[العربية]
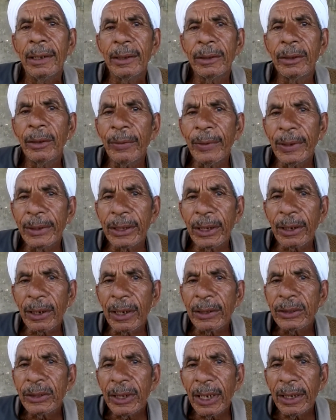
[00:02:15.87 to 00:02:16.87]
دفعة
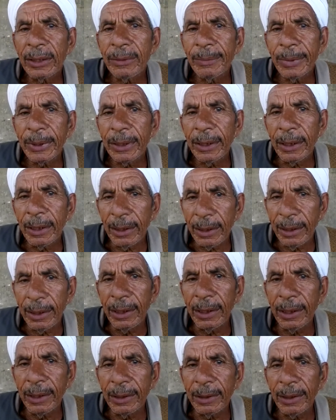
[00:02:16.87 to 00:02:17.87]
الرشاش
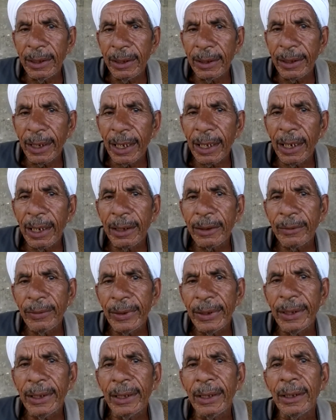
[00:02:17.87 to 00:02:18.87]
اللي دخلت
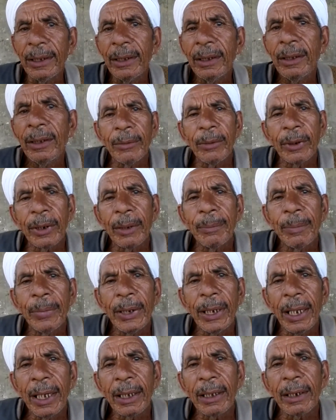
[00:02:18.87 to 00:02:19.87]
فيا
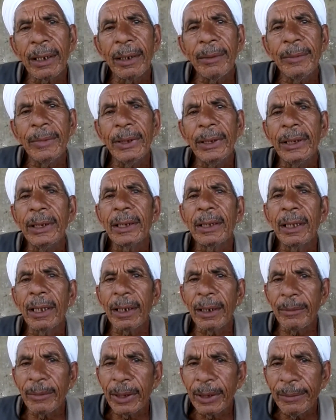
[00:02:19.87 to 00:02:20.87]
وربنا أكرمني
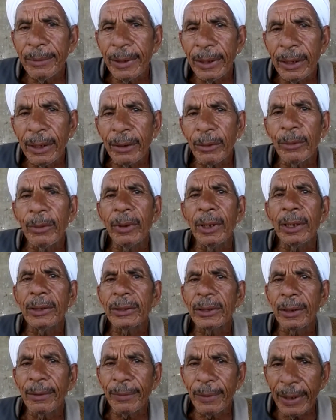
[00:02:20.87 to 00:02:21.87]
كرم كبير
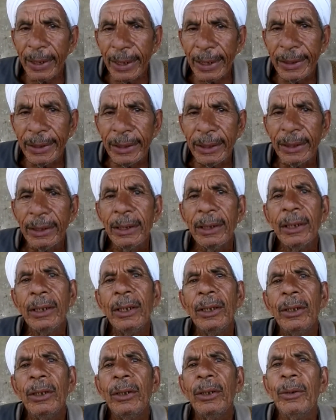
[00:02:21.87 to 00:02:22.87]
وشفاني
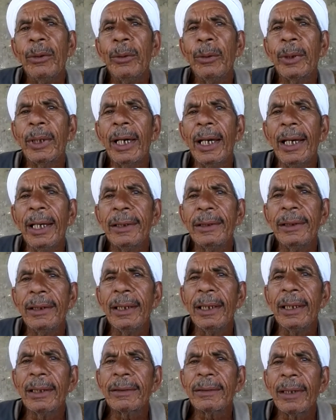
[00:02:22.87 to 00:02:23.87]

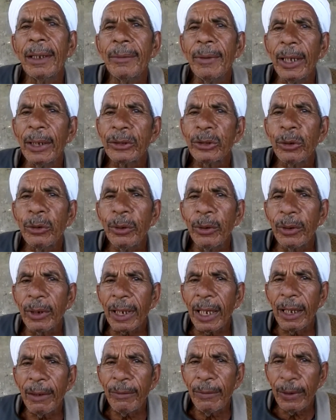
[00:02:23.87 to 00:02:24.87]
وقعدنا سبع شهور
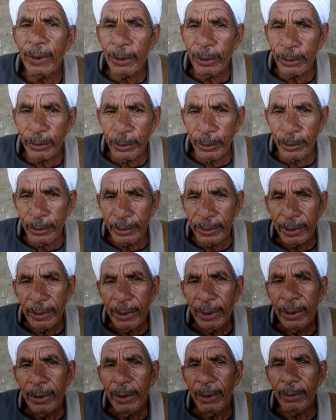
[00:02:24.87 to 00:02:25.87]
خلف الخطوط
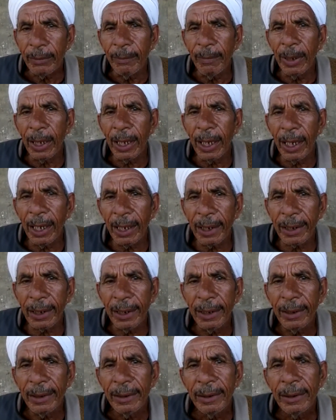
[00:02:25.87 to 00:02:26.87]
في
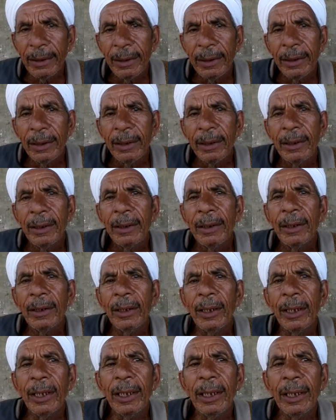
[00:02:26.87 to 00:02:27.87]
مغارة
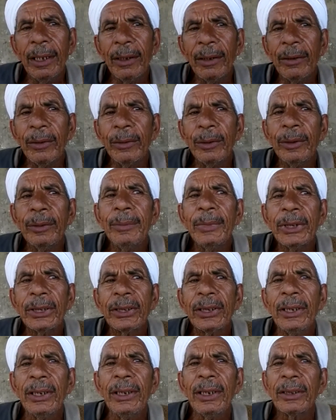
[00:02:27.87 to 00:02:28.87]
آه،
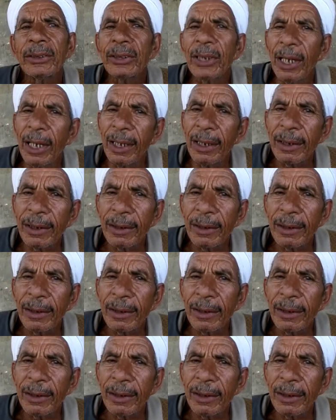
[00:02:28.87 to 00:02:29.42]
ومشينا شهر